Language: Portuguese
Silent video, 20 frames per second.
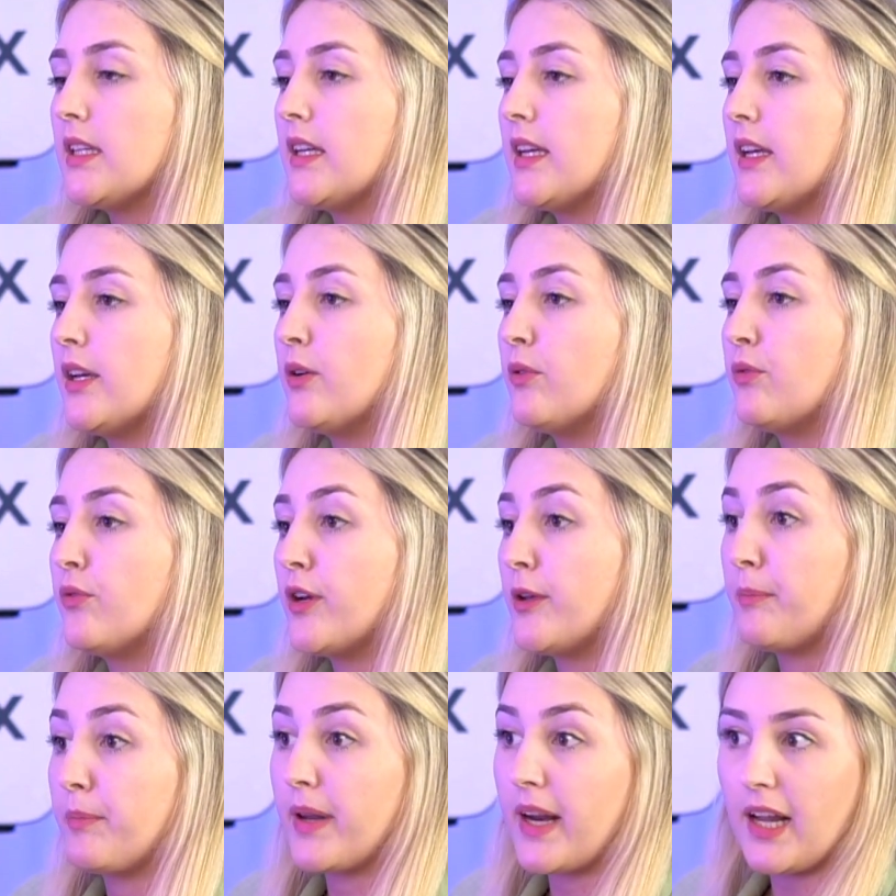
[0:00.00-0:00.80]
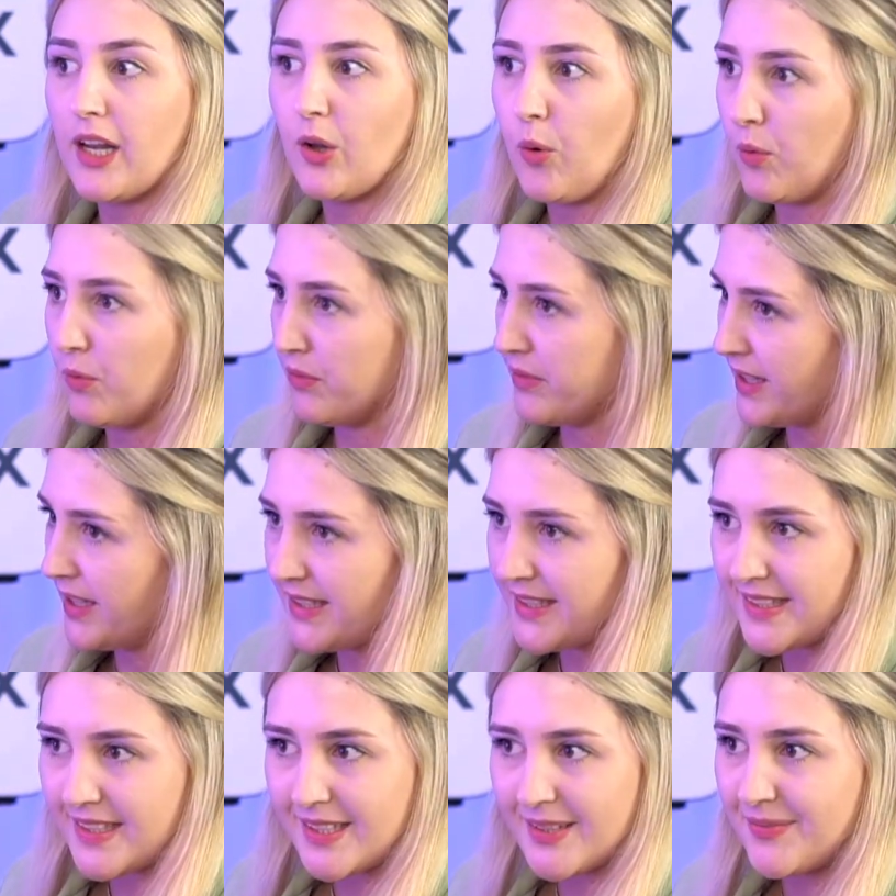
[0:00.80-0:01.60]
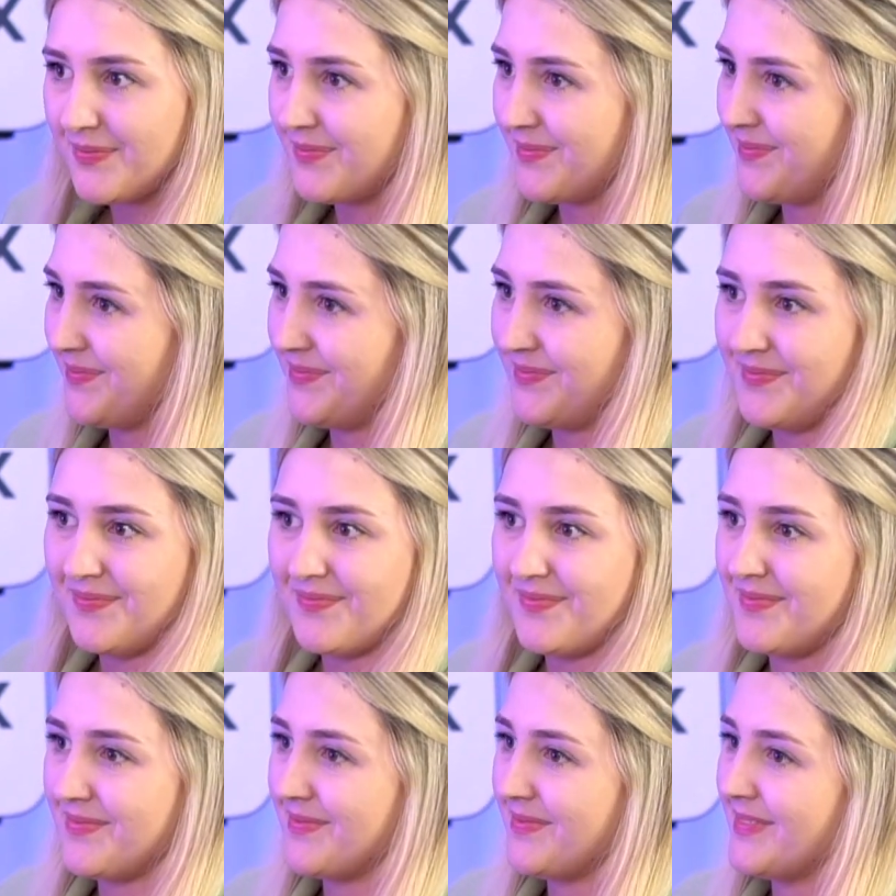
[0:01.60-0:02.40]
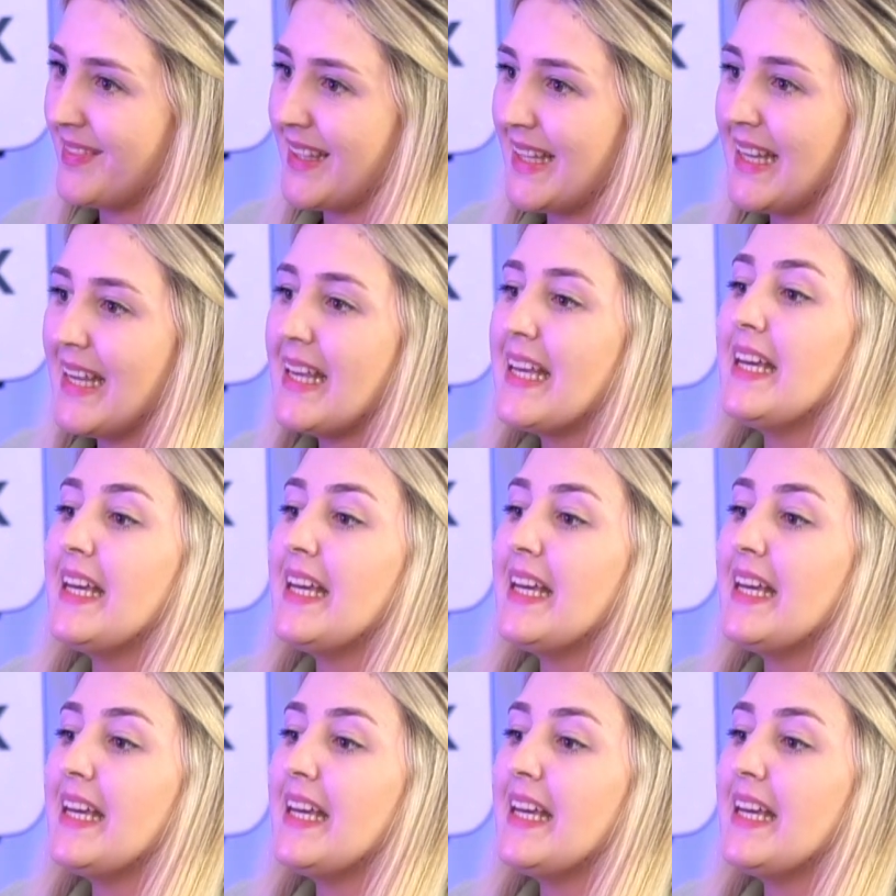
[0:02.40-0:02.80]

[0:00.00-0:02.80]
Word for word: eu fui para Londres. Sozinha?